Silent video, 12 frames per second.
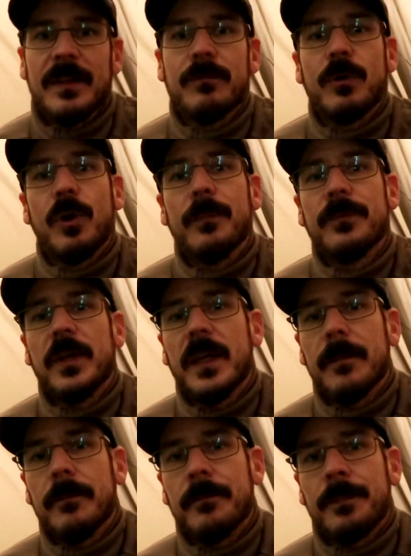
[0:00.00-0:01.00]
dann bekommt ihr
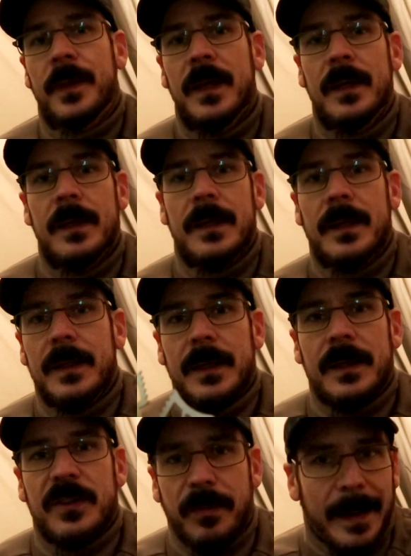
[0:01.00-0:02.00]
eben
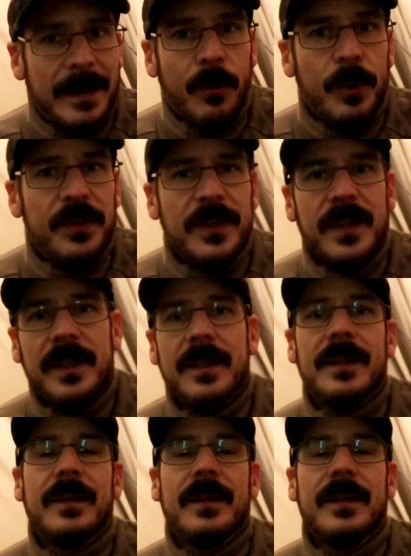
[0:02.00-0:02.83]
zwei Lose.